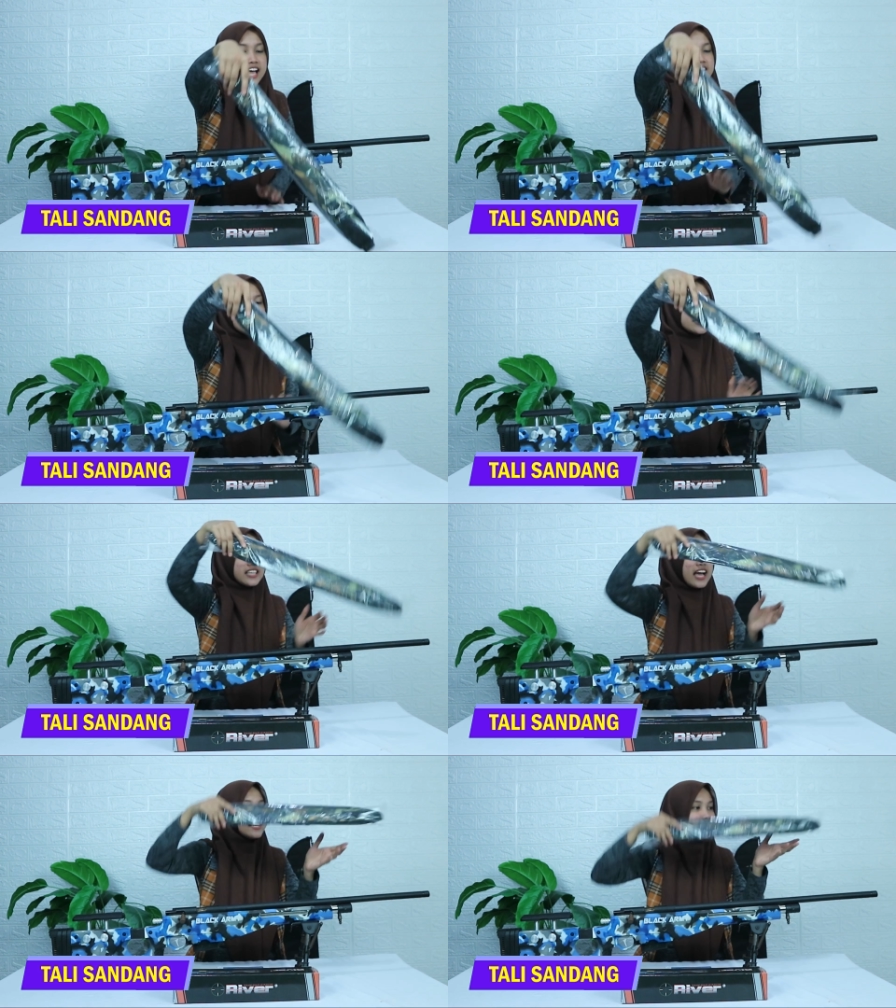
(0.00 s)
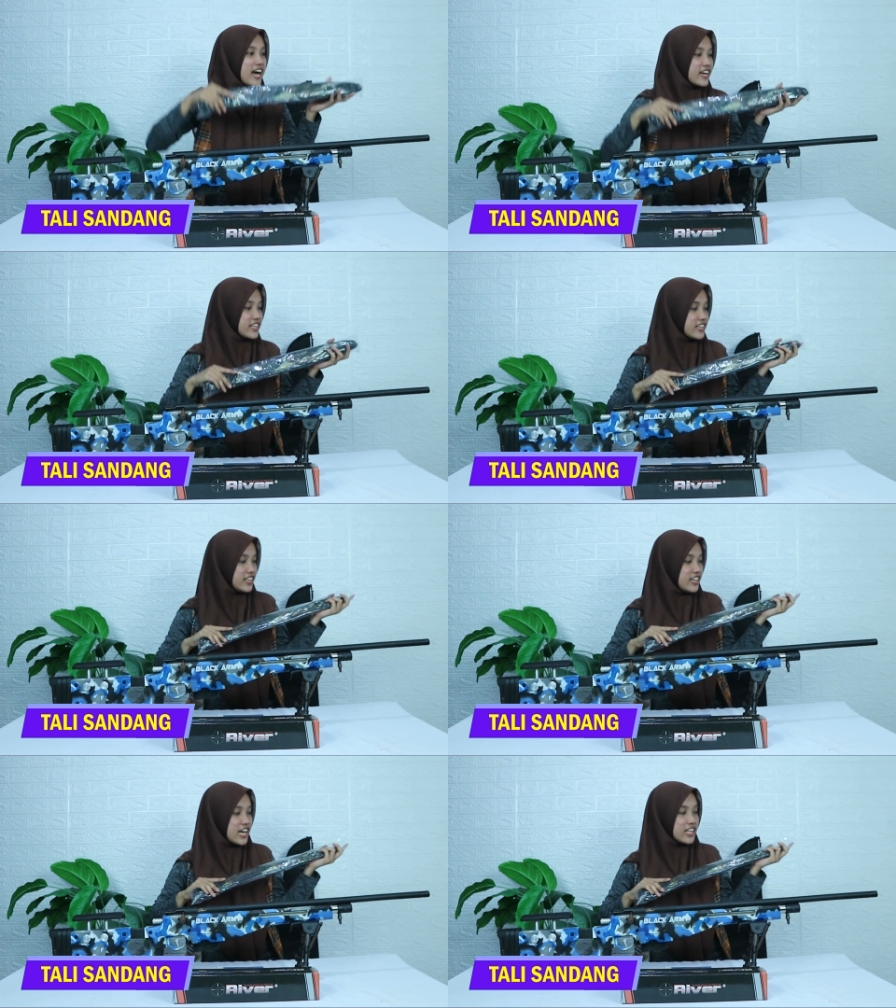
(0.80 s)
tali sandang
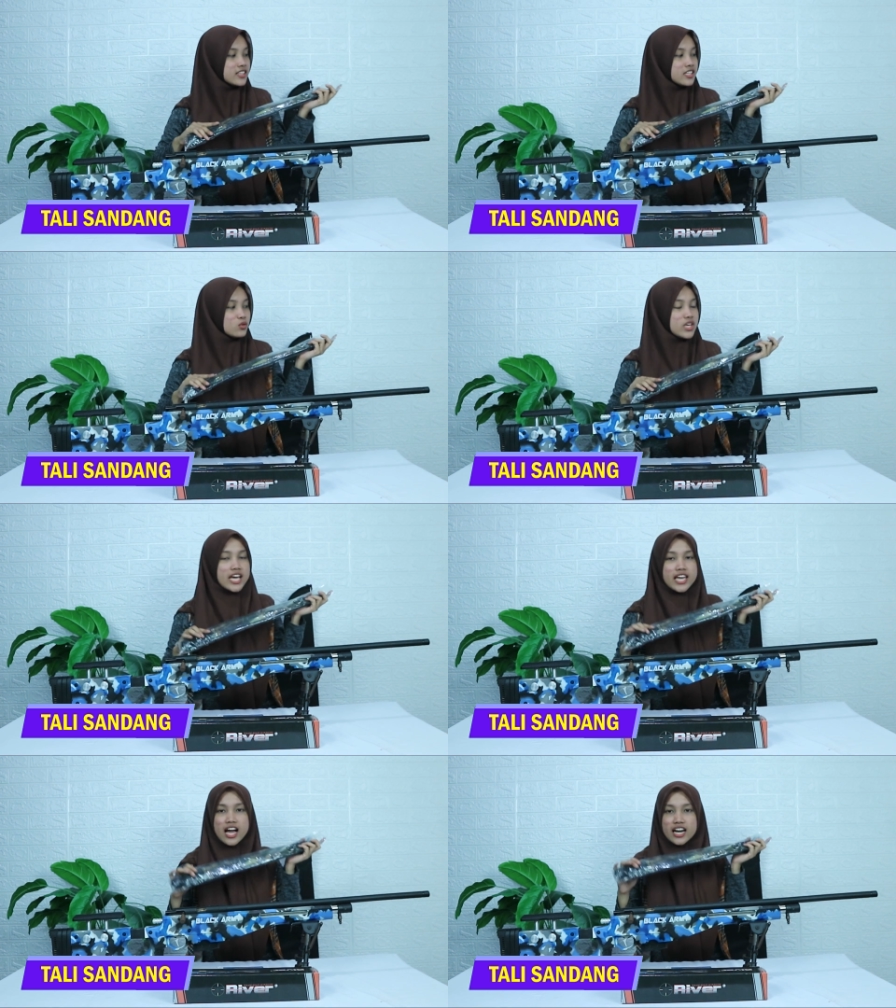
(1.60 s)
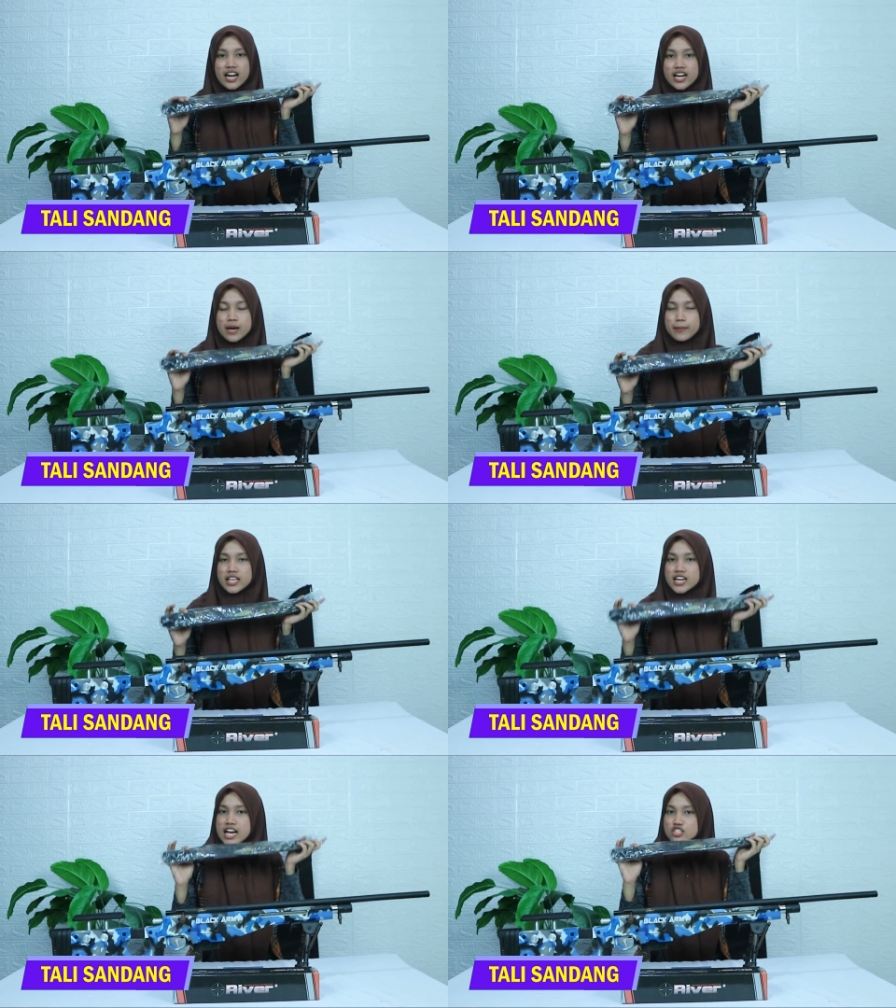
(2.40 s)
ini dan tentunya yang akan kalian
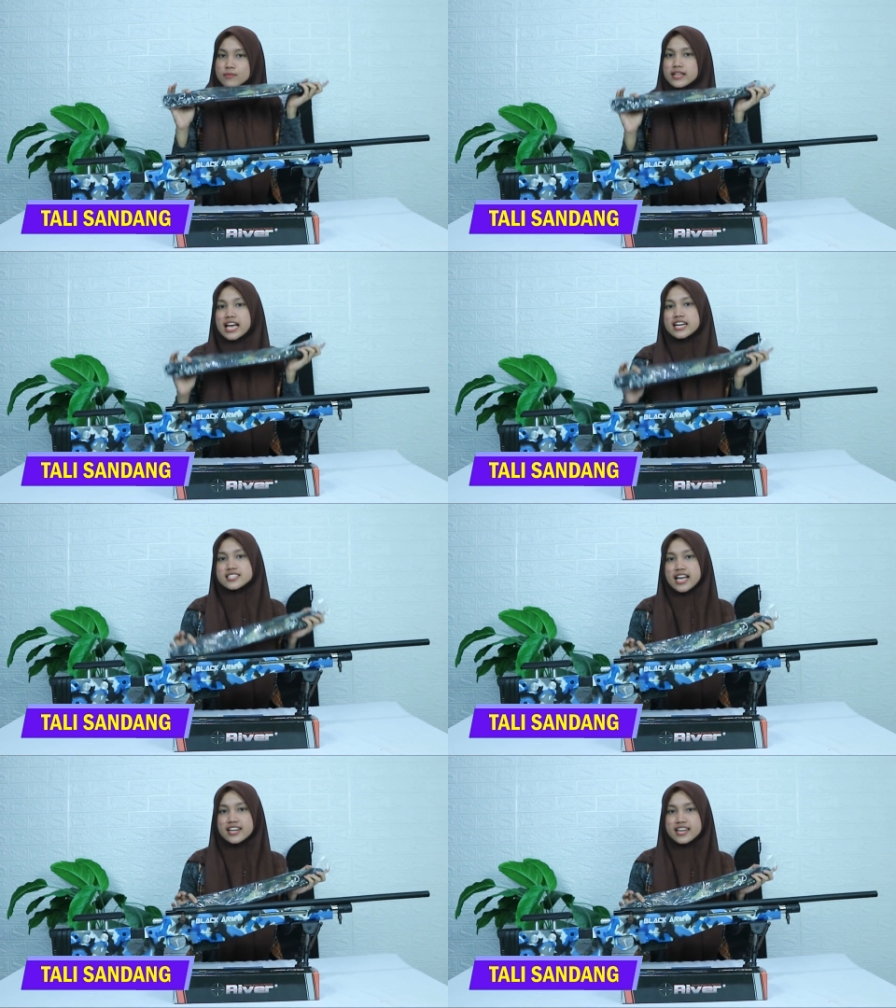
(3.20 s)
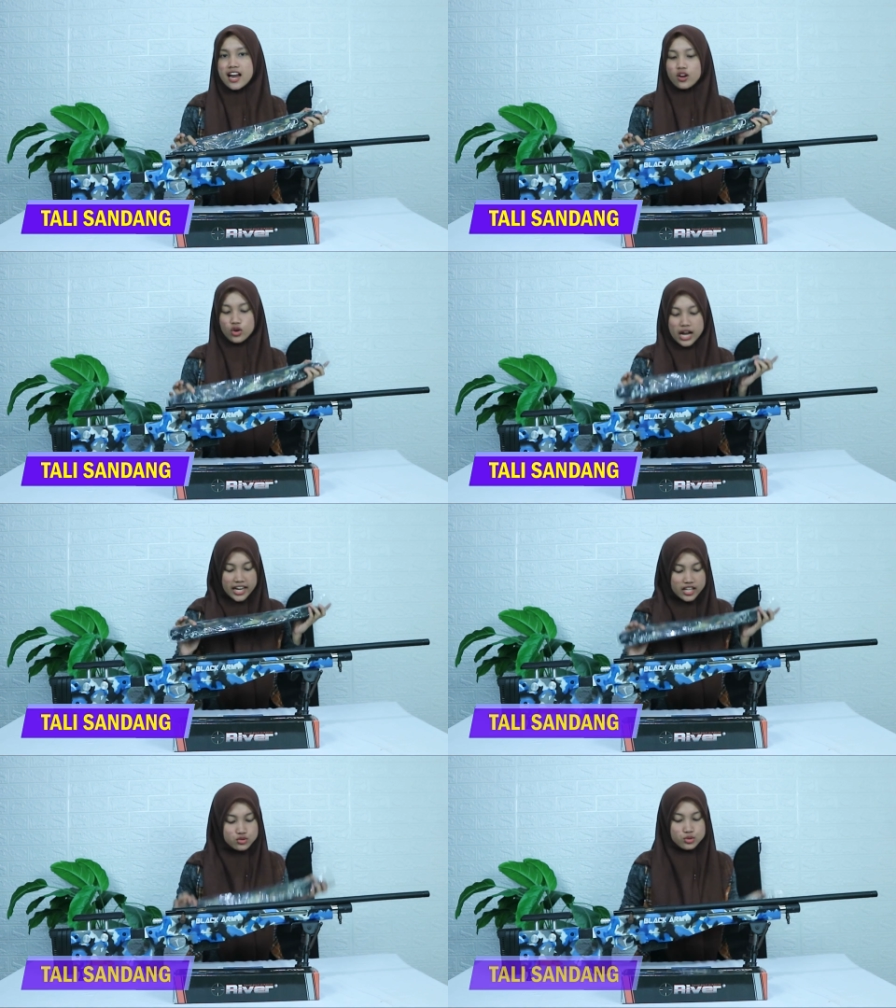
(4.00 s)
dapatkan nggak cuma tali sandang loh
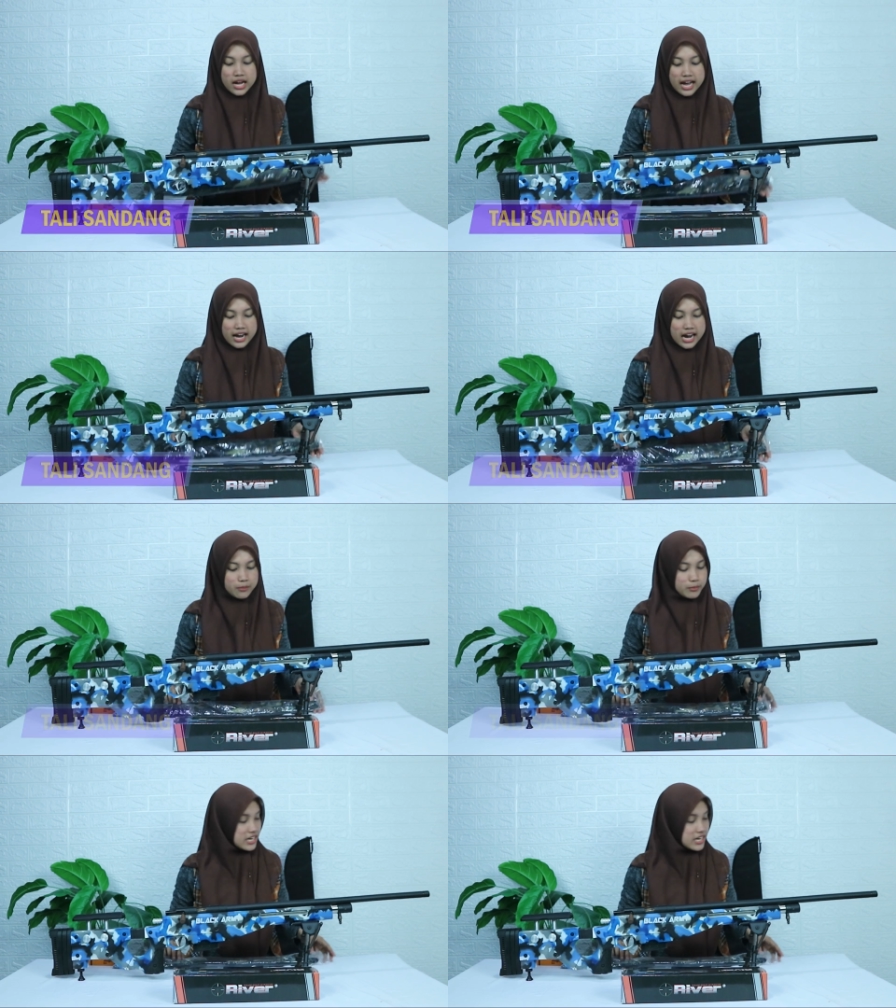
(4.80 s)
kalian juga akan